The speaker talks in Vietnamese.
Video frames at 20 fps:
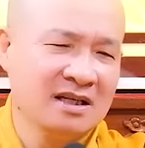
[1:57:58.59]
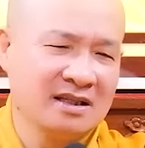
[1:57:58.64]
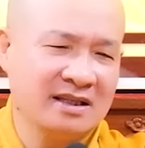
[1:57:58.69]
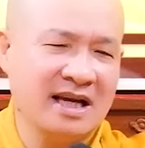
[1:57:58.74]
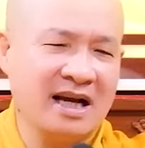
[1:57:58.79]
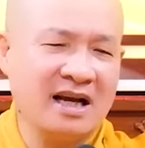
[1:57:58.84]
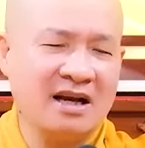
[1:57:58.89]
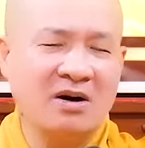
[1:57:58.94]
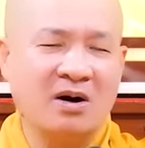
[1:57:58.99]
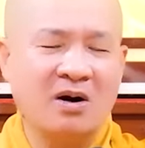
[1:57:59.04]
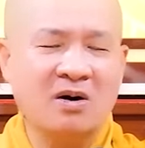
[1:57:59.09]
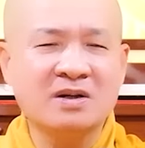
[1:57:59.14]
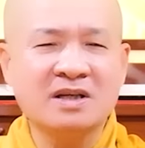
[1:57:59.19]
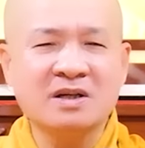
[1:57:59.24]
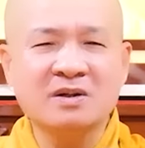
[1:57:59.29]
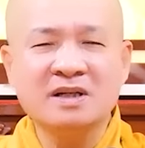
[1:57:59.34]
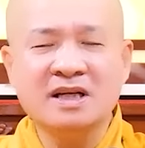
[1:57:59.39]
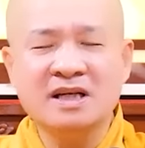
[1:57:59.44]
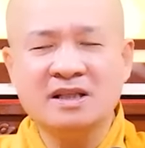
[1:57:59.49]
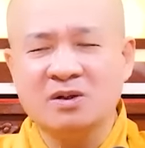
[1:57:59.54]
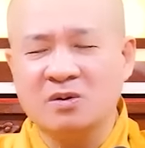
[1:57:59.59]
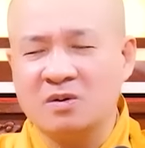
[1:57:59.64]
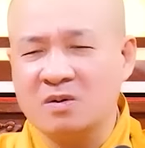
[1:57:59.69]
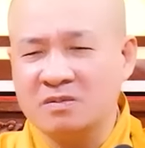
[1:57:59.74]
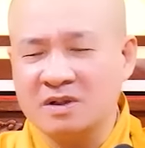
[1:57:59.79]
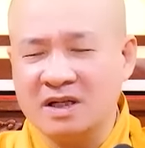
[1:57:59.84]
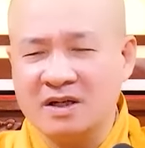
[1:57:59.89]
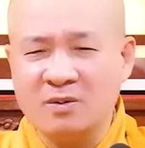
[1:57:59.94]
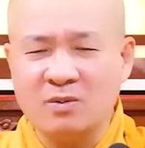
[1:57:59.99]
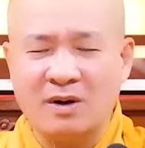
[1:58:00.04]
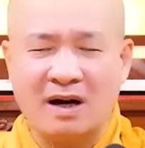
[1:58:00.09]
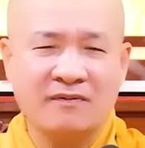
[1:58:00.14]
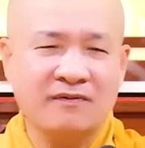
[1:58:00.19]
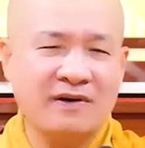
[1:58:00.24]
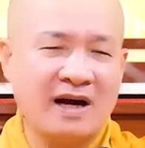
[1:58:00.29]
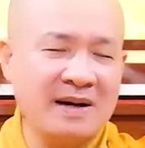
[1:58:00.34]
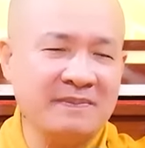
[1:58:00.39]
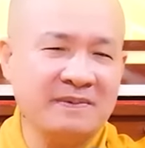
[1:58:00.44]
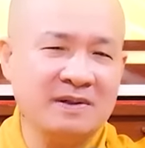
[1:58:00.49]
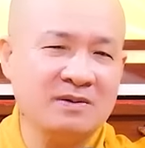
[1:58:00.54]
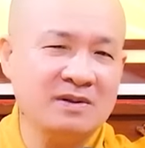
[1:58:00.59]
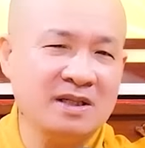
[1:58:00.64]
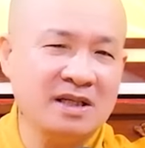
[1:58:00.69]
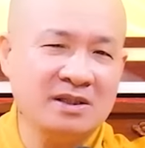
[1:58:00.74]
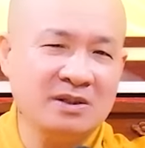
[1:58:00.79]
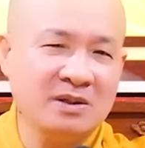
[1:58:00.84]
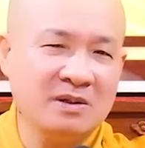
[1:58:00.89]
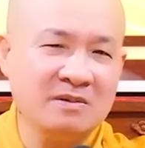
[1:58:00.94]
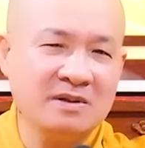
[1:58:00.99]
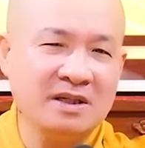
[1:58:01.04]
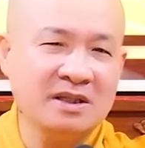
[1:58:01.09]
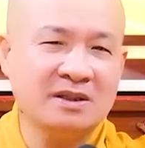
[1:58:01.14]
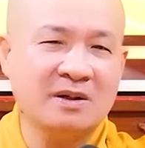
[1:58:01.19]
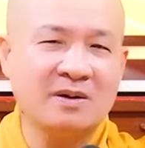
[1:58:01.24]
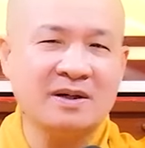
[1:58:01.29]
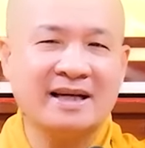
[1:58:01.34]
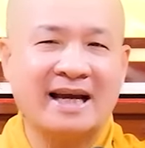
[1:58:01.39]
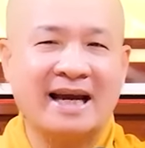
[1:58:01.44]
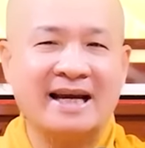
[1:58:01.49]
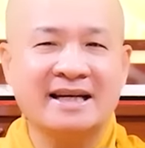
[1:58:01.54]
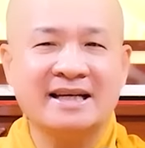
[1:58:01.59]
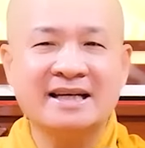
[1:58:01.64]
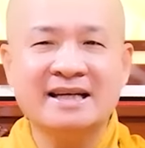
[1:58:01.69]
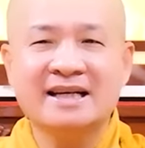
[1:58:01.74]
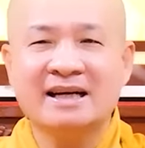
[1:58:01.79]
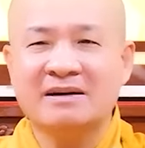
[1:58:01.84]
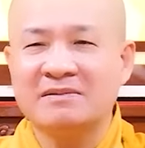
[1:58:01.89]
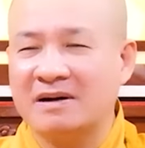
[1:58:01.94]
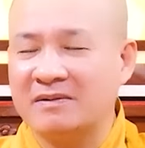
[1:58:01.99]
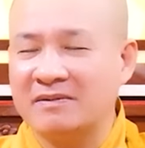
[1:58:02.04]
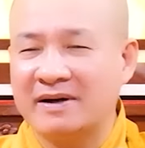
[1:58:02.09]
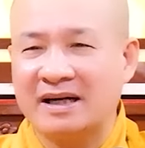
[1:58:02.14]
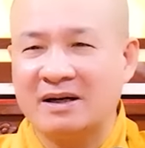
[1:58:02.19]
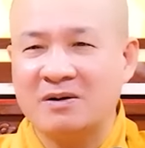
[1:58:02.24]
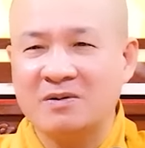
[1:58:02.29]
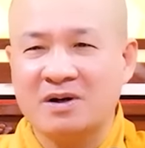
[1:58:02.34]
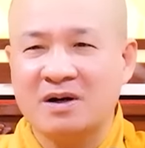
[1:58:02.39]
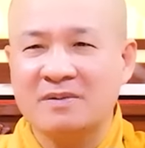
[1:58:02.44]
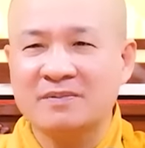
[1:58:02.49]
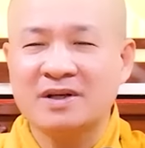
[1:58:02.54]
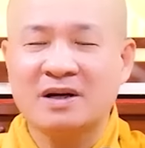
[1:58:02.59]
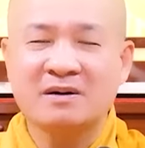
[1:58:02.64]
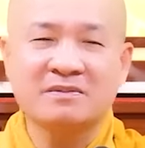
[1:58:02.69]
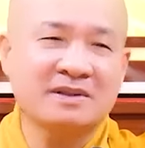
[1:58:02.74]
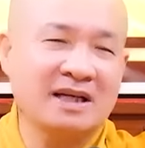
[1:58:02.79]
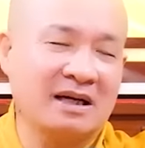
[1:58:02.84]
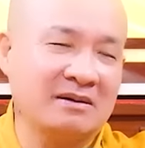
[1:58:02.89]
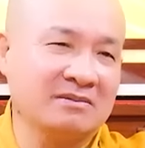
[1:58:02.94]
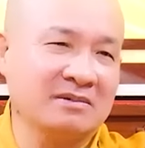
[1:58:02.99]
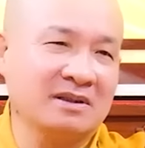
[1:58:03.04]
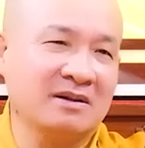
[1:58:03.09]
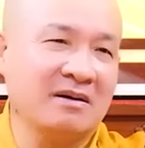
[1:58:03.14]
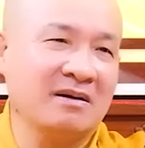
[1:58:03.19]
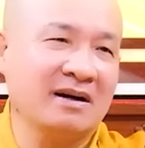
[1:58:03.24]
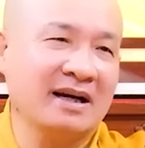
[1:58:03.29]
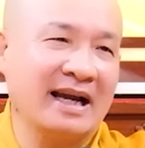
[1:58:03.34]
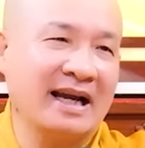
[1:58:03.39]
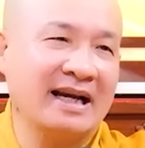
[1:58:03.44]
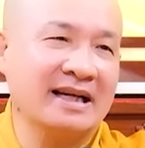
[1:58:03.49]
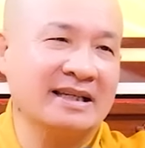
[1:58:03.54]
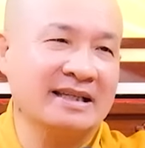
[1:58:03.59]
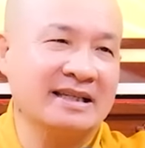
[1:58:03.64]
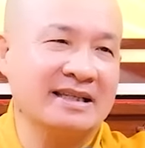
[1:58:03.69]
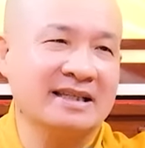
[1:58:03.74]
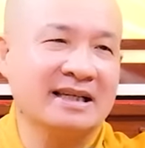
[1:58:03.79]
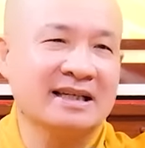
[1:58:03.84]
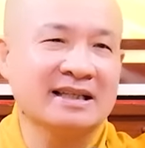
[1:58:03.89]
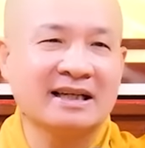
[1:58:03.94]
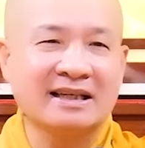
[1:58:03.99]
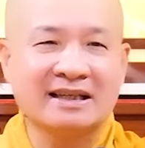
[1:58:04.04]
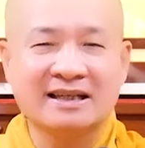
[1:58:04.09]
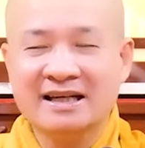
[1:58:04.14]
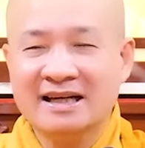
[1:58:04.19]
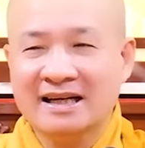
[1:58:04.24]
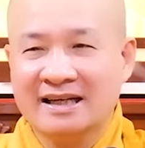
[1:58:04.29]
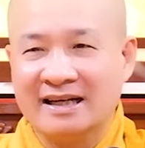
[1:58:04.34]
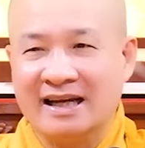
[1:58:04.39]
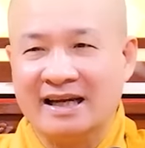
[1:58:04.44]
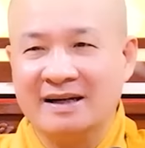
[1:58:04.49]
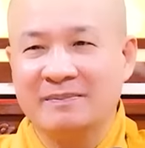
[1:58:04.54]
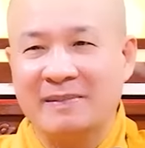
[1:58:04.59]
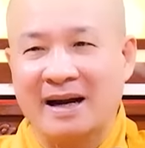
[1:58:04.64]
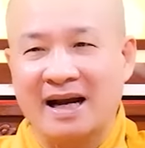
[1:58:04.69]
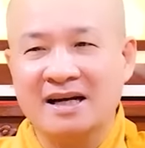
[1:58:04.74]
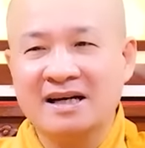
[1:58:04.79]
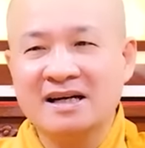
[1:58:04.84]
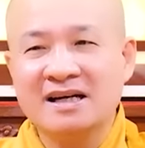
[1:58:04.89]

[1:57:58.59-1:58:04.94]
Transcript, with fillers: Giác ngộ kêu đi tôi cũng đi, hoằng pháp kêu đi tôi cũng đi, tối ngày đi, không ai nấu cơm cho ông chồng con ăn gì hết trơn, để mặt